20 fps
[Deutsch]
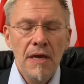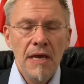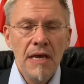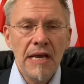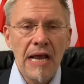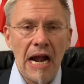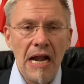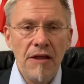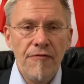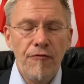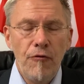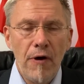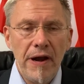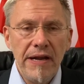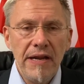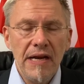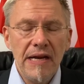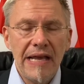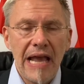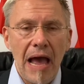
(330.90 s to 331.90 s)
In
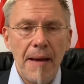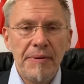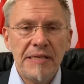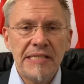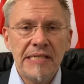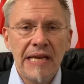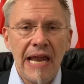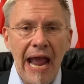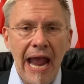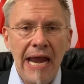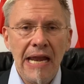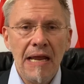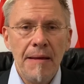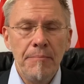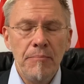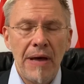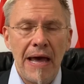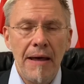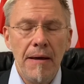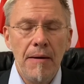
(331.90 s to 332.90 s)
Kalifornien gab es in
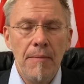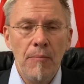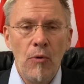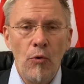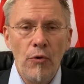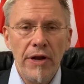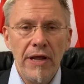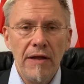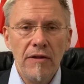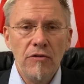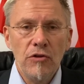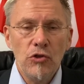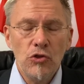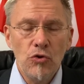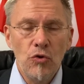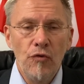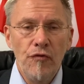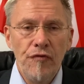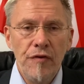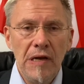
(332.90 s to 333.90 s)
einem Monat
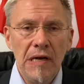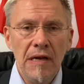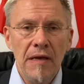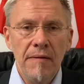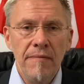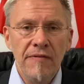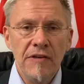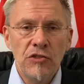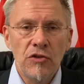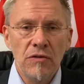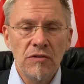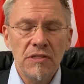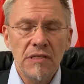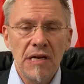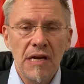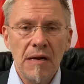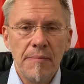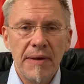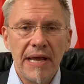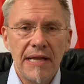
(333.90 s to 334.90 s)
so viele wie sonst in
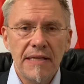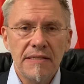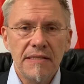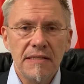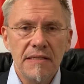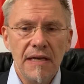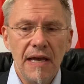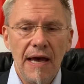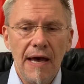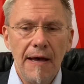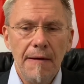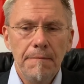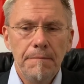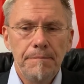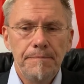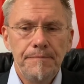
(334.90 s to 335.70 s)
einem ganzen Jahr.